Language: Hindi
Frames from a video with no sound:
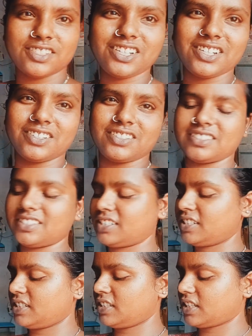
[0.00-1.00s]
चलो
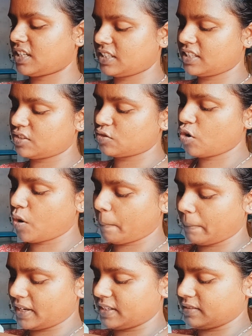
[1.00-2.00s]
करते इसको
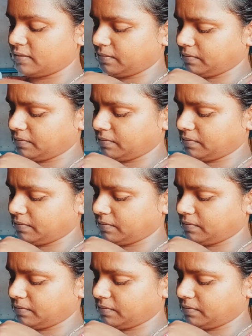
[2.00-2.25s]
ओपन